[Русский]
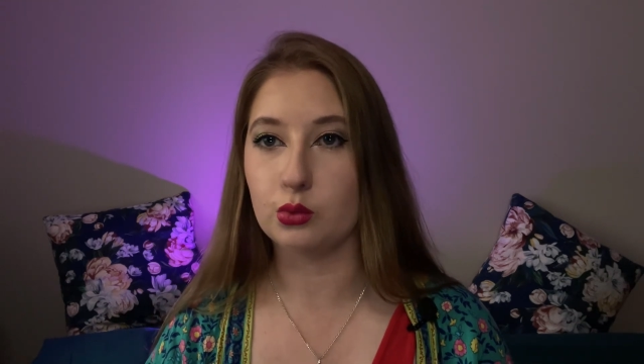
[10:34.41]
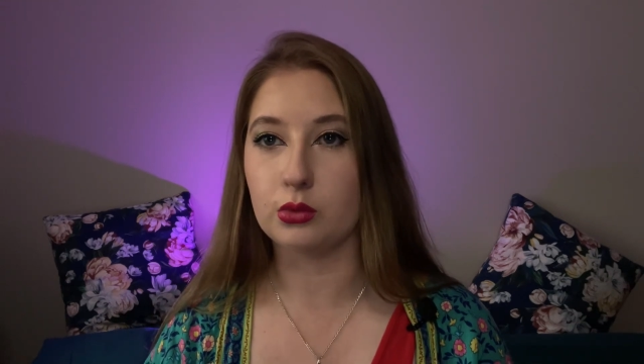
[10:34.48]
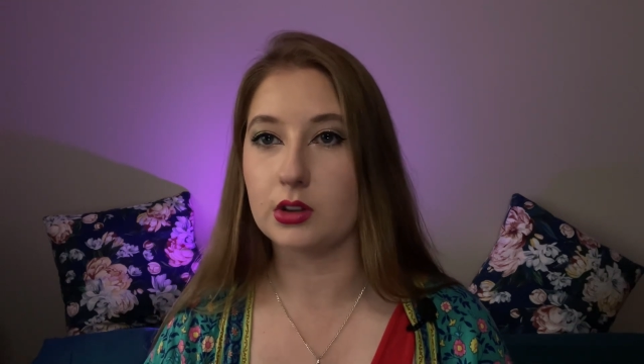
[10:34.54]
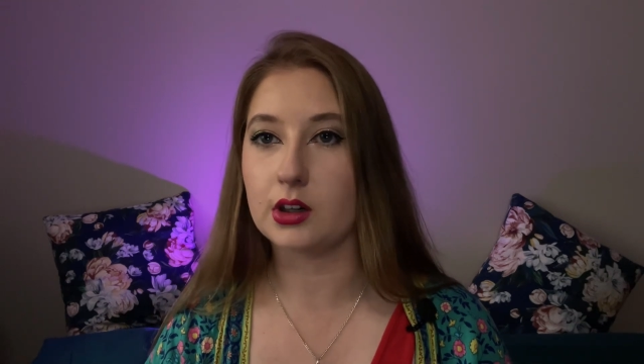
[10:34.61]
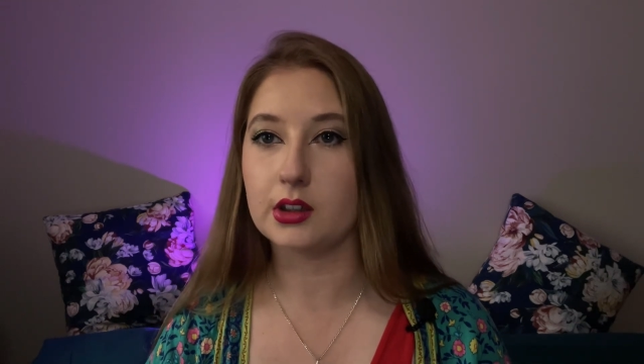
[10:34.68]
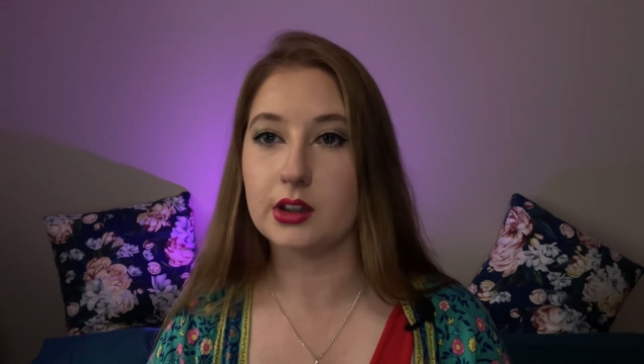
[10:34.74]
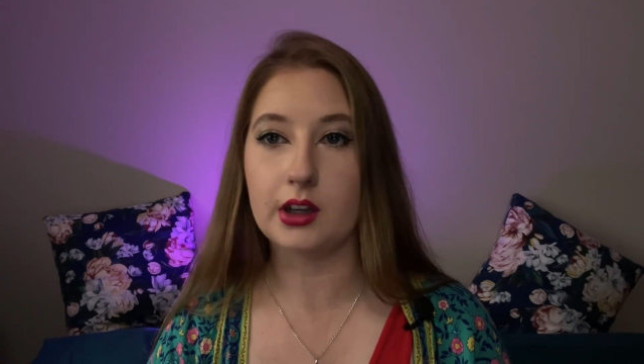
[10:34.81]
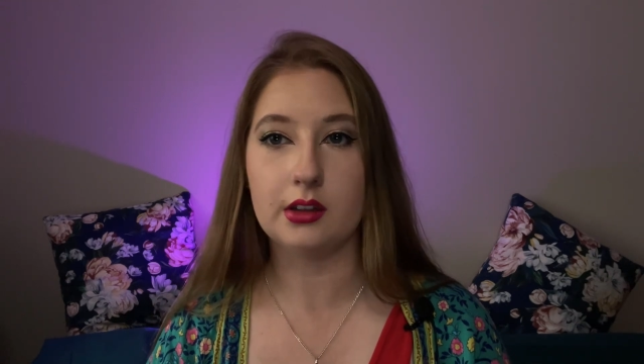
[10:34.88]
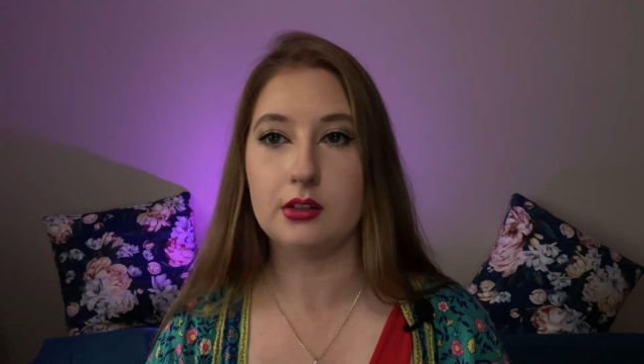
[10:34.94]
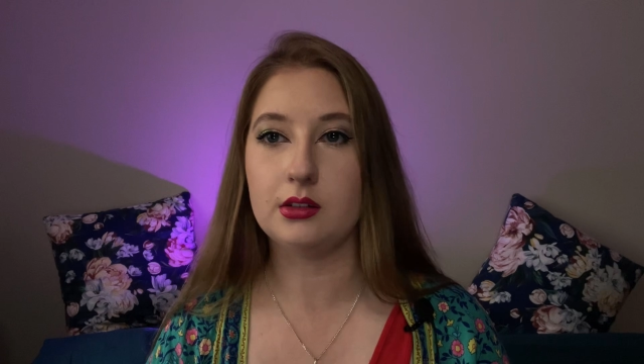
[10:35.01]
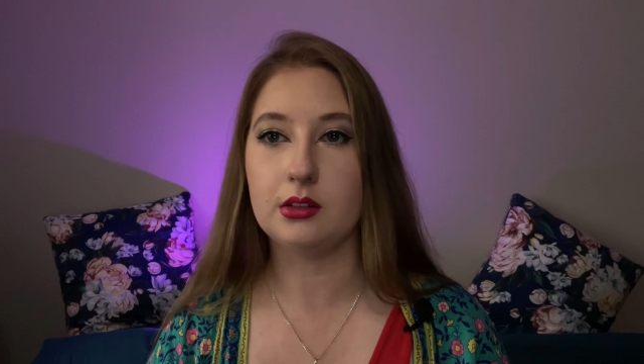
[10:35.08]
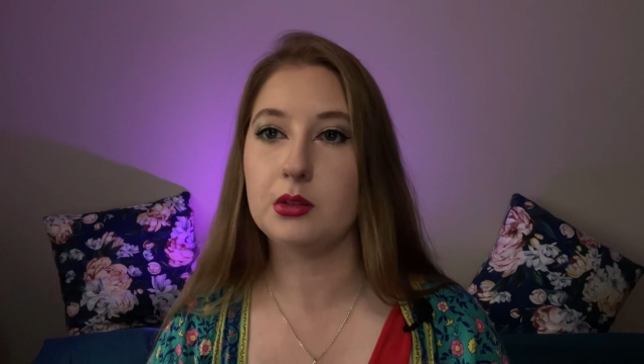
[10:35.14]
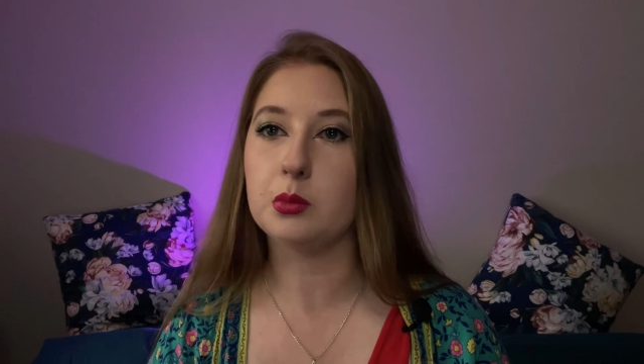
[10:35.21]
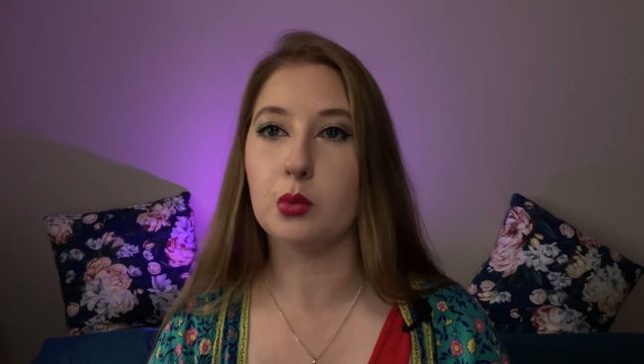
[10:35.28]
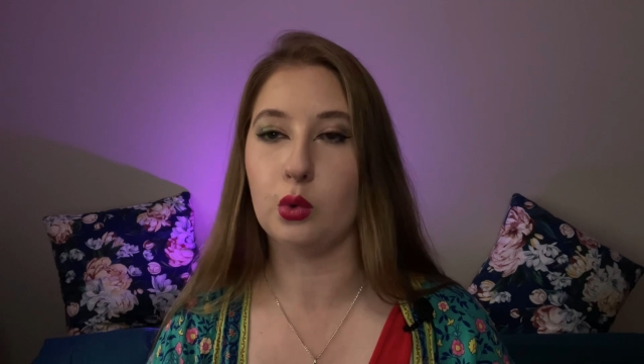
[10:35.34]
никогда не
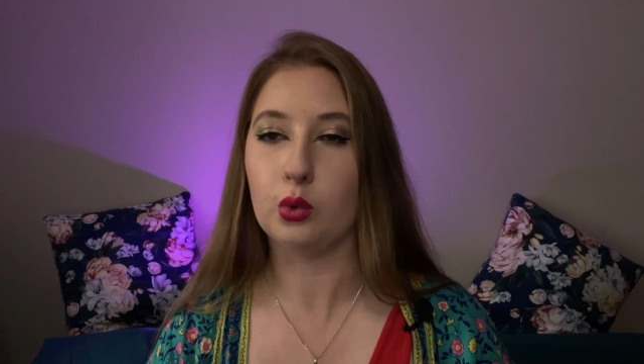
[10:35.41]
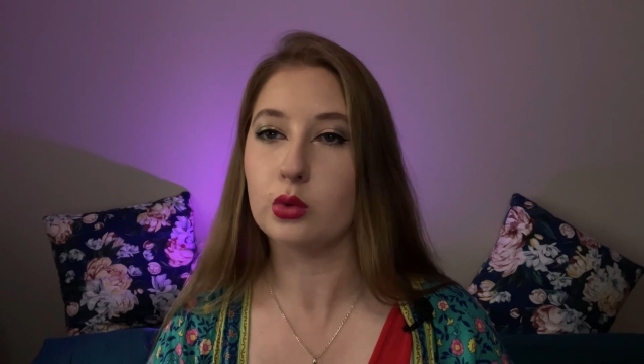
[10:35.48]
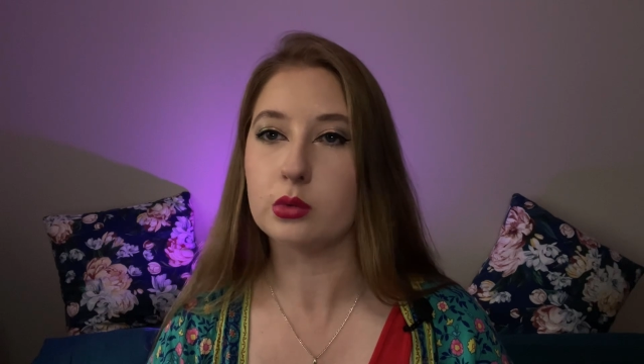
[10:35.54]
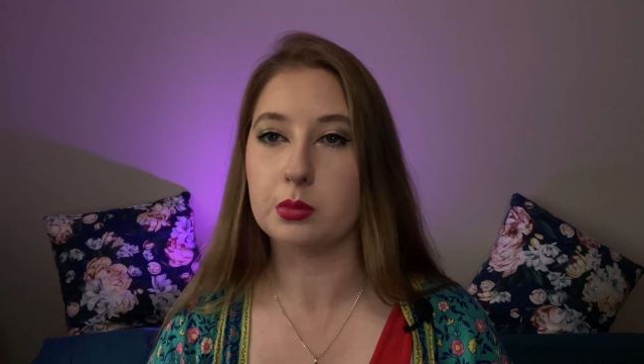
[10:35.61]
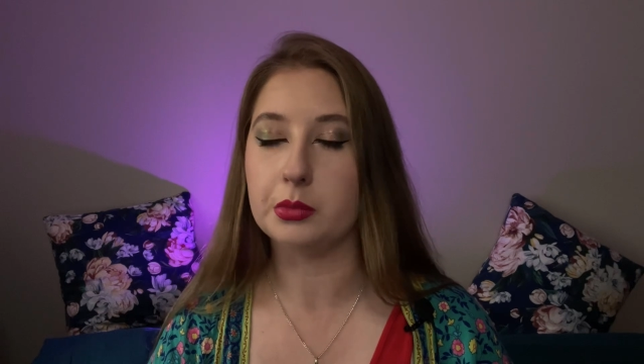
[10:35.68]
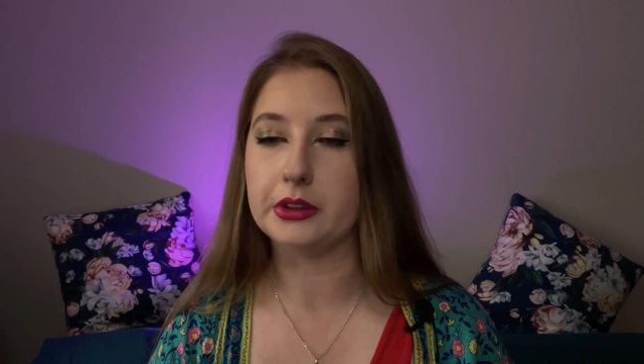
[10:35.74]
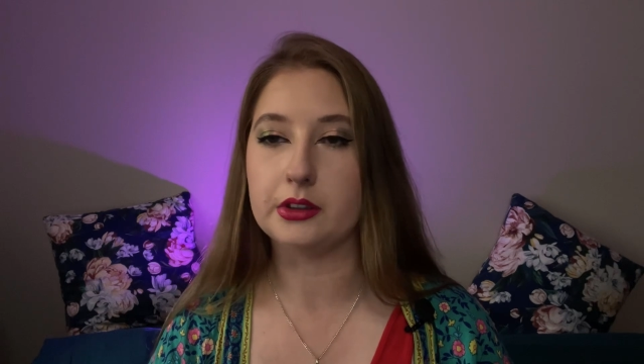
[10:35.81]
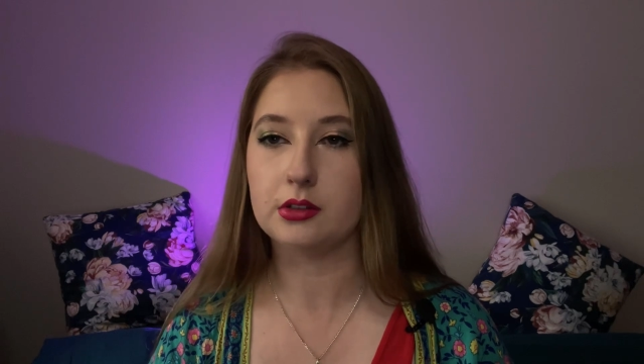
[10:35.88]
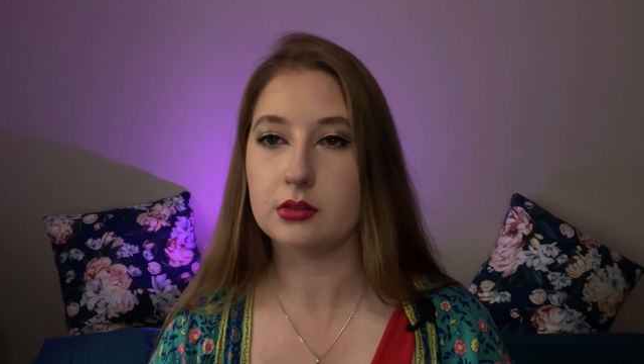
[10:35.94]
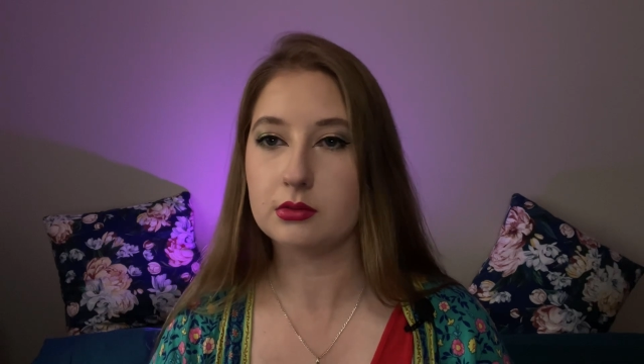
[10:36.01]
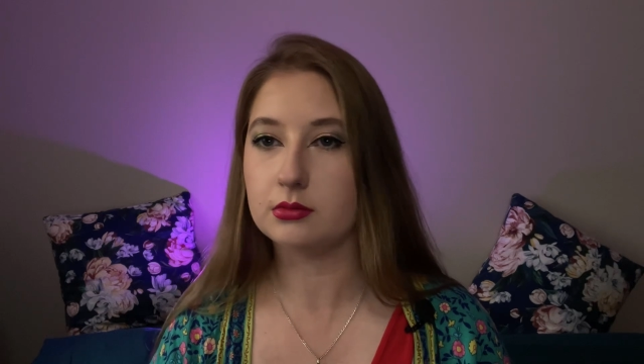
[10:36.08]
могут быть.